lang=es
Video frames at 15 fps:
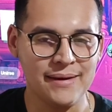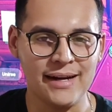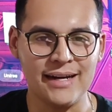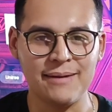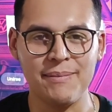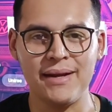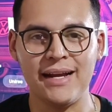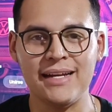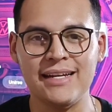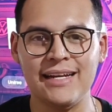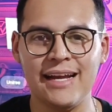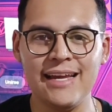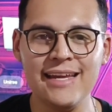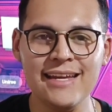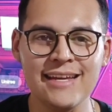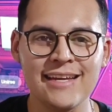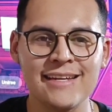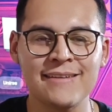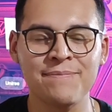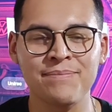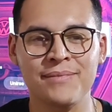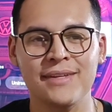a trabajar mecánica ahí
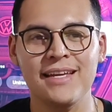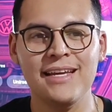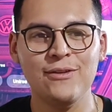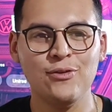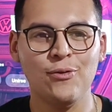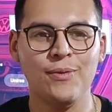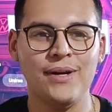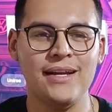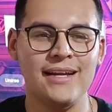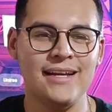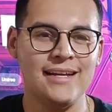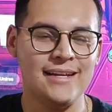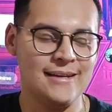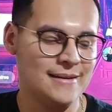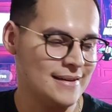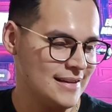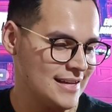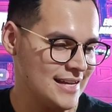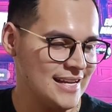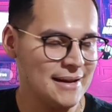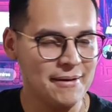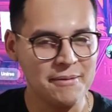y sobre
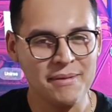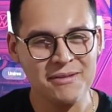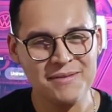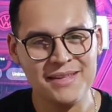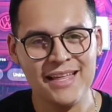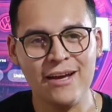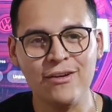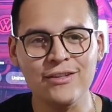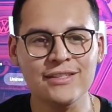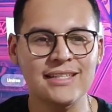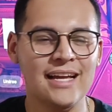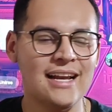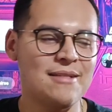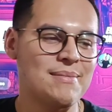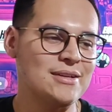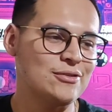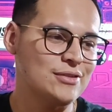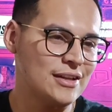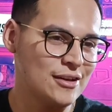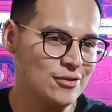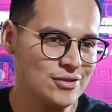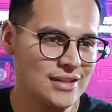grabar más videos, darles más
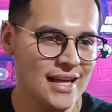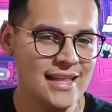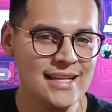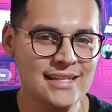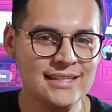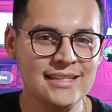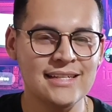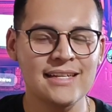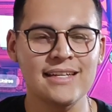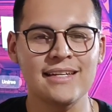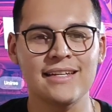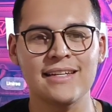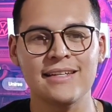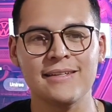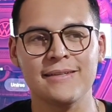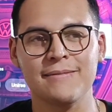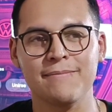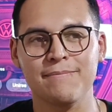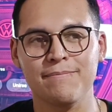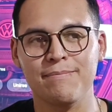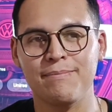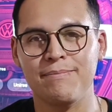contenido a ustedes
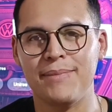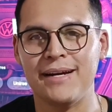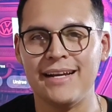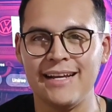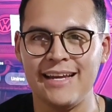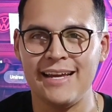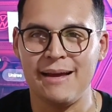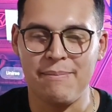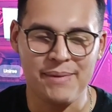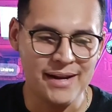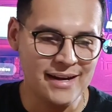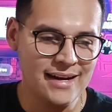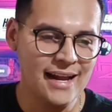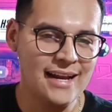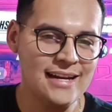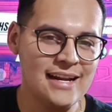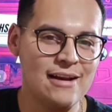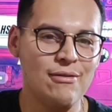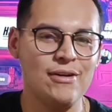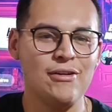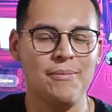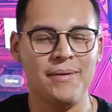para que aprendan y
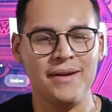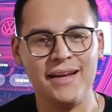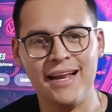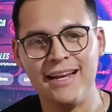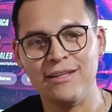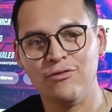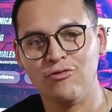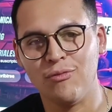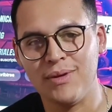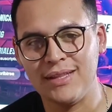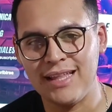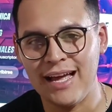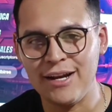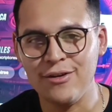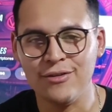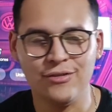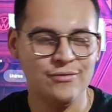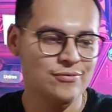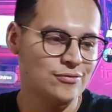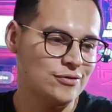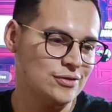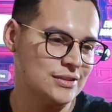al igual yo aprender de sus
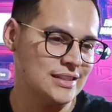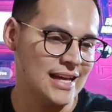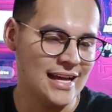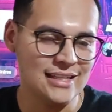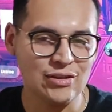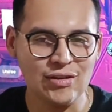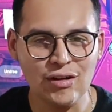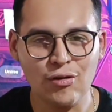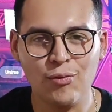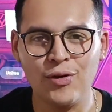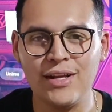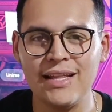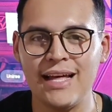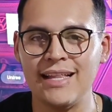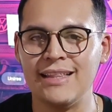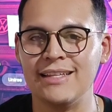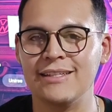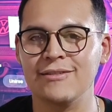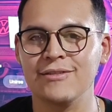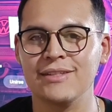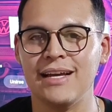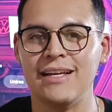comentarios, hacer una comunidad, o
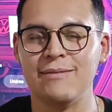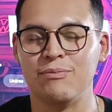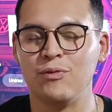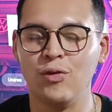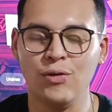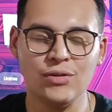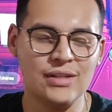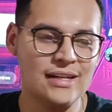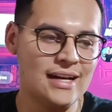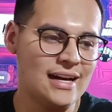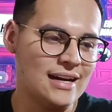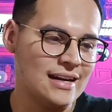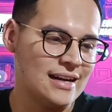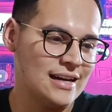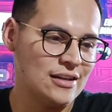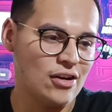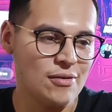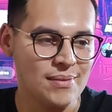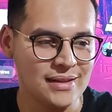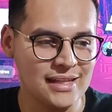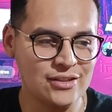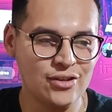sea, todo será
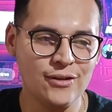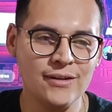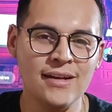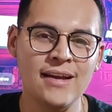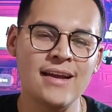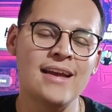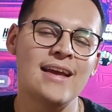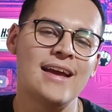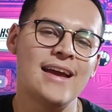retroalimentación.